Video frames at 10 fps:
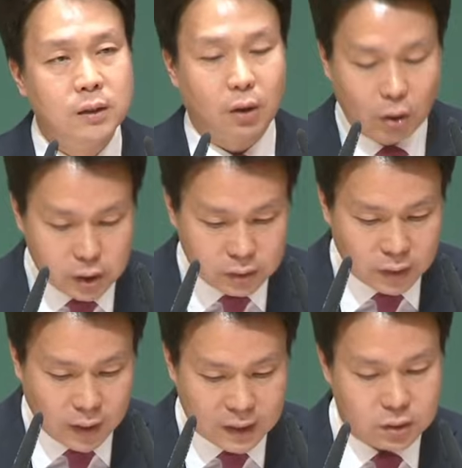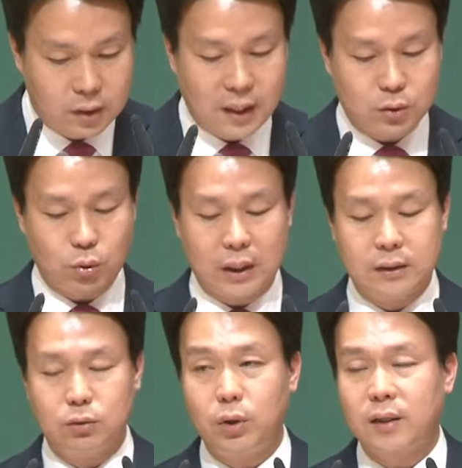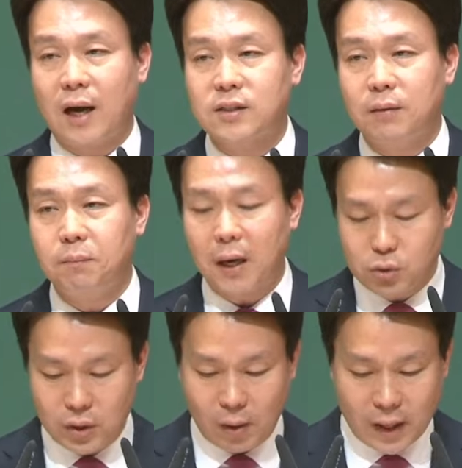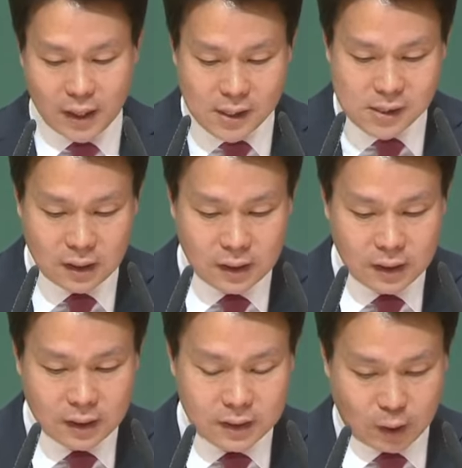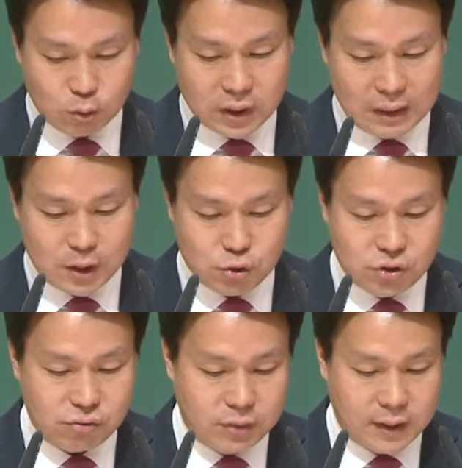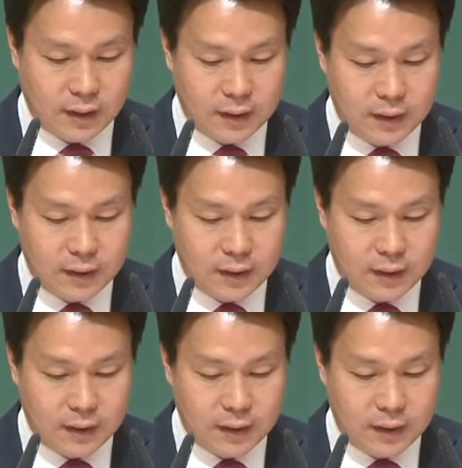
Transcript: 거짓된 안전을 약속하는 우리가 당장 빠져나와야 할 예루살렘일 수 있습니다.